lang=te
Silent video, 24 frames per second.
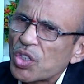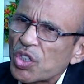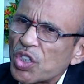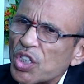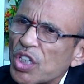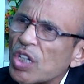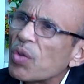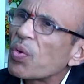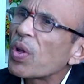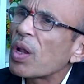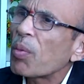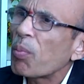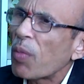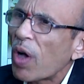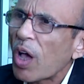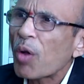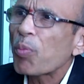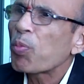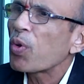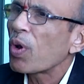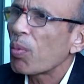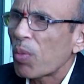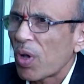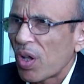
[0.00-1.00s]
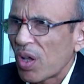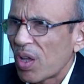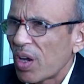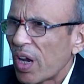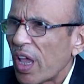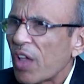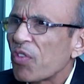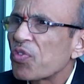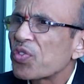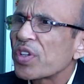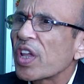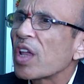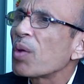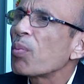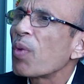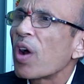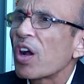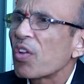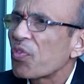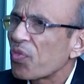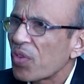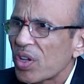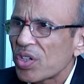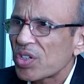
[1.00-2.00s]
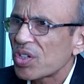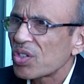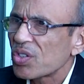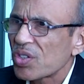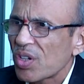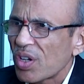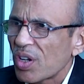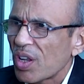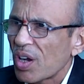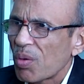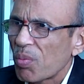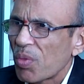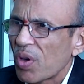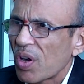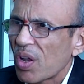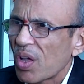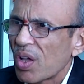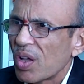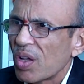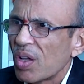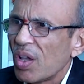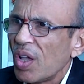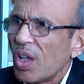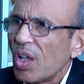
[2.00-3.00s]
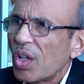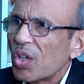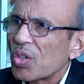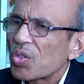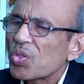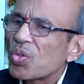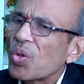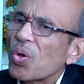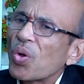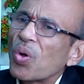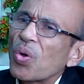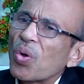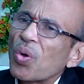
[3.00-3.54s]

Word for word: జీవన మార్పులమ్మా లైఫ్ స్టైల్ మాడిఫికేషన్స్ అంటారనమాట సో